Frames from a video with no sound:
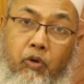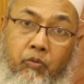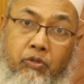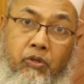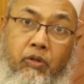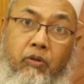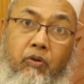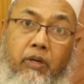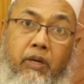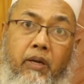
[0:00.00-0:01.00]
পরামর্শ নেওয়া
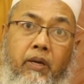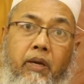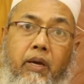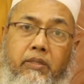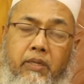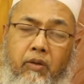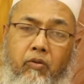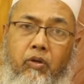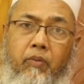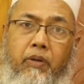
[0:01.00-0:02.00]
দরকার আর
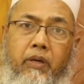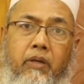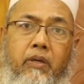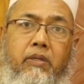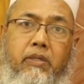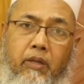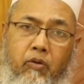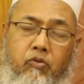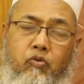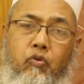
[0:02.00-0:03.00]
সাধারণত আমরা
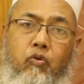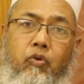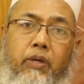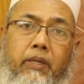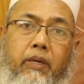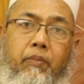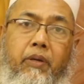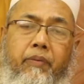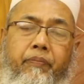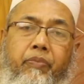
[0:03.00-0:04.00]
সাধারণ ওঠাতে আমরা
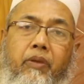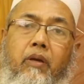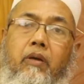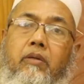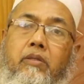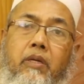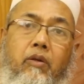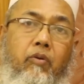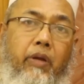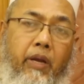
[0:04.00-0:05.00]

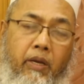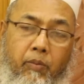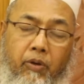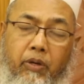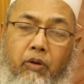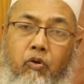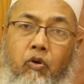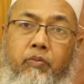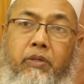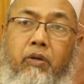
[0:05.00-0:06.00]
সাধারণ অ্যান্টিবায়োটিক
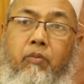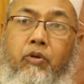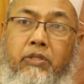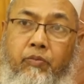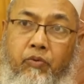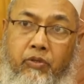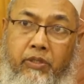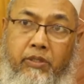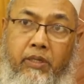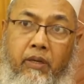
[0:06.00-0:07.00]
ড্রপ যেগুলো
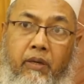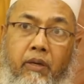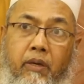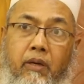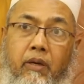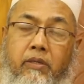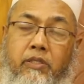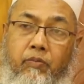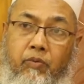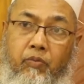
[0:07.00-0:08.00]
মক্সিফ্লক্সাসিন
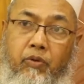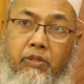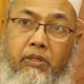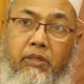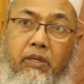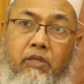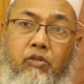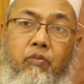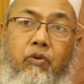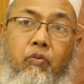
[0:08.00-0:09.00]
সিপ্রোফ্লক্সাসিন
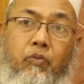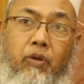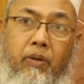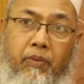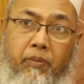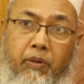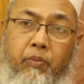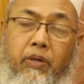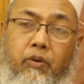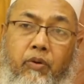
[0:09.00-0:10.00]
এইসব ড্রপগুলো আমরা
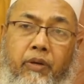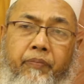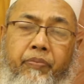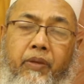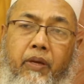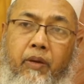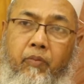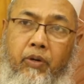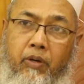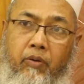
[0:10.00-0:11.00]
ব্যবহার করি এক
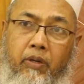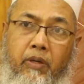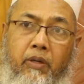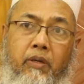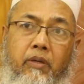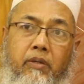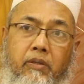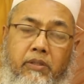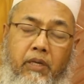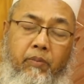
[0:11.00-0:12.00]
ফোঁটা করে
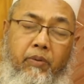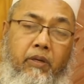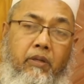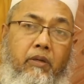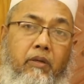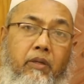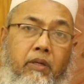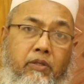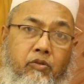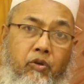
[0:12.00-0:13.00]
চারবার
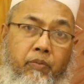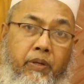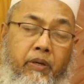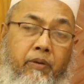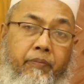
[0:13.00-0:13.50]
থেকে ছয়বার